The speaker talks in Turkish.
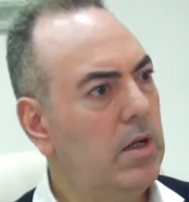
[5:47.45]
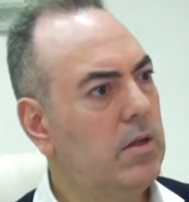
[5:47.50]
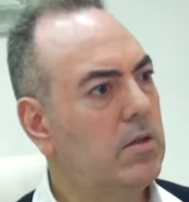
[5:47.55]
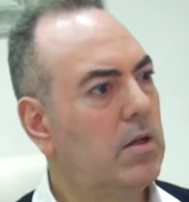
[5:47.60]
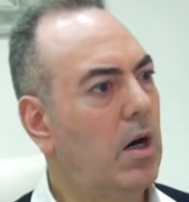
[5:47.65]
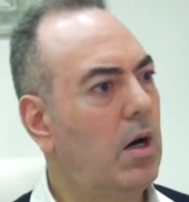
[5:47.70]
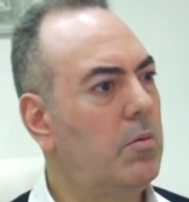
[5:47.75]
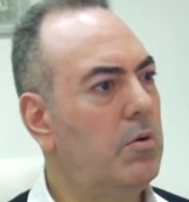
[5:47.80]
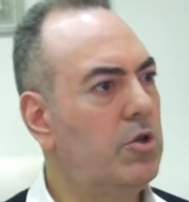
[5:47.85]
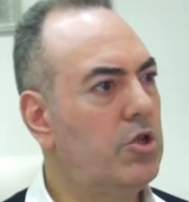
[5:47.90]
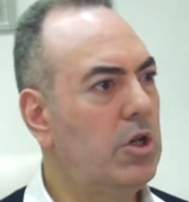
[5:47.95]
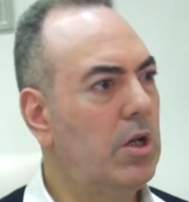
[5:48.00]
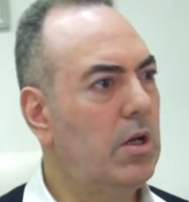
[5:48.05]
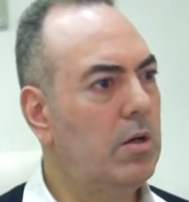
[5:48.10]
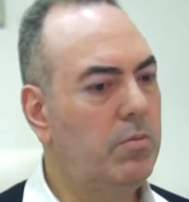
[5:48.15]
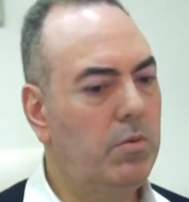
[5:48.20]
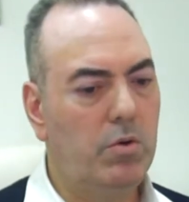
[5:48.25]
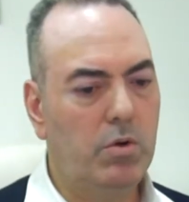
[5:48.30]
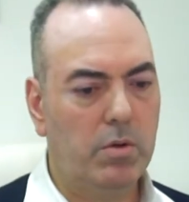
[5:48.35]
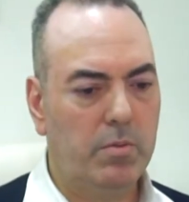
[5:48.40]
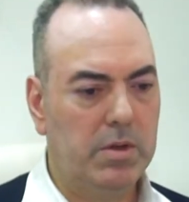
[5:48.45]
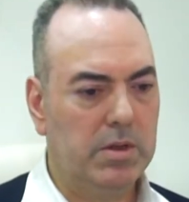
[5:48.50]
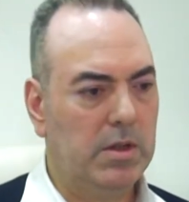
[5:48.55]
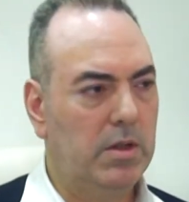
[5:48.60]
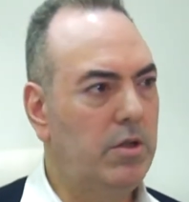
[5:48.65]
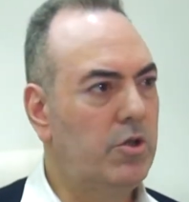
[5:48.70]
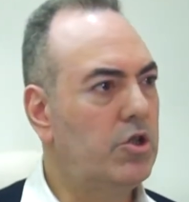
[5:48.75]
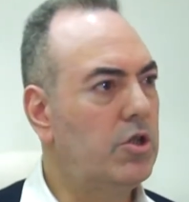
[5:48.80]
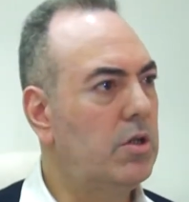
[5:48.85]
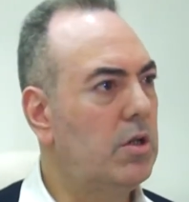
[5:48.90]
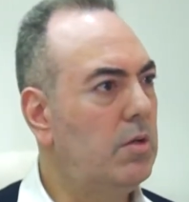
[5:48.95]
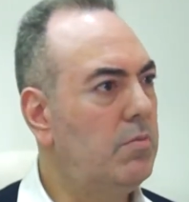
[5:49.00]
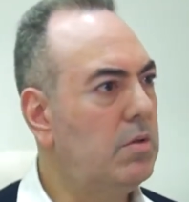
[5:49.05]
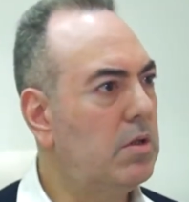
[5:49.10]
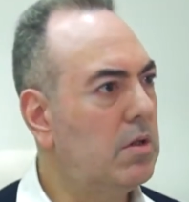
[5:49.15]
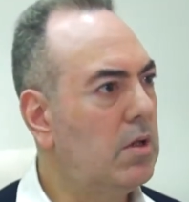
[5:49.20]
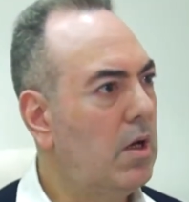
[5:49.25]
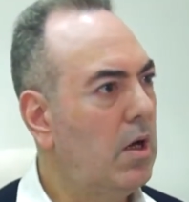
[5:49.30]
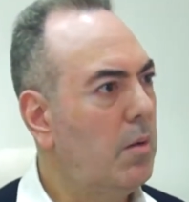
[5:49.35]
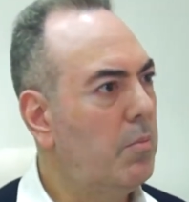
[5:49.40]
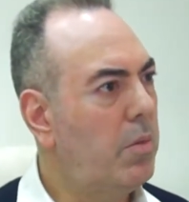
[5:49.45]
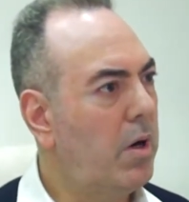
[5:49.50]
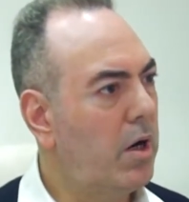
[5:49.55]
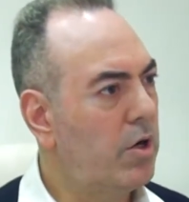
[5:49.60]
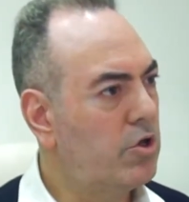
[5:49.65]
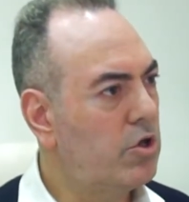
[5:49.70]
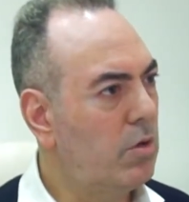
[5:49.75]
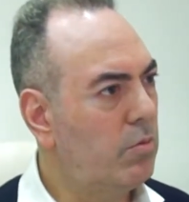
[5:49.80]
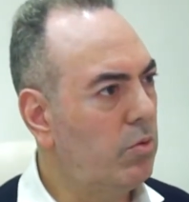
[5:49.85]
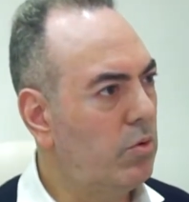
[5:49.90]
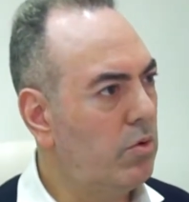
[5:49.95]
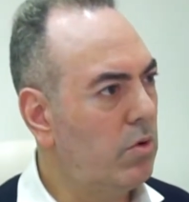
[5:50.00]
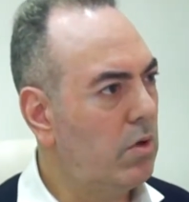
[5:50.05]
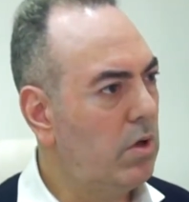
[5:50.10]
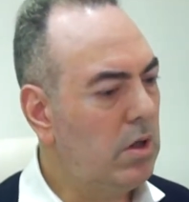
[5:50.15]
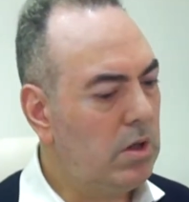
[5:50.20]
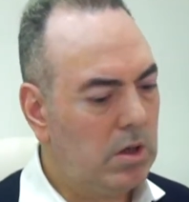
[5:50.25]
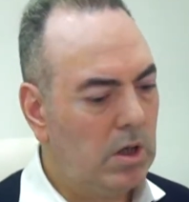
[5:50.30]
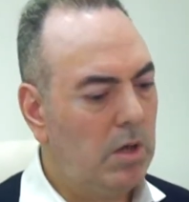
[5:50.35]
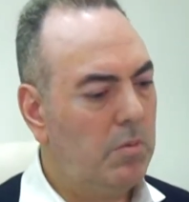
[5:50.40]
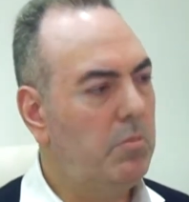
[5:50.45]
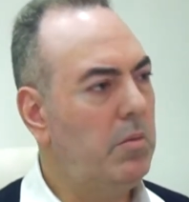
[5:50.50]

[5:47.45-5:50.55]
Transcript: Tamirciler biliyor mesela içinde bir parça buluyorlar.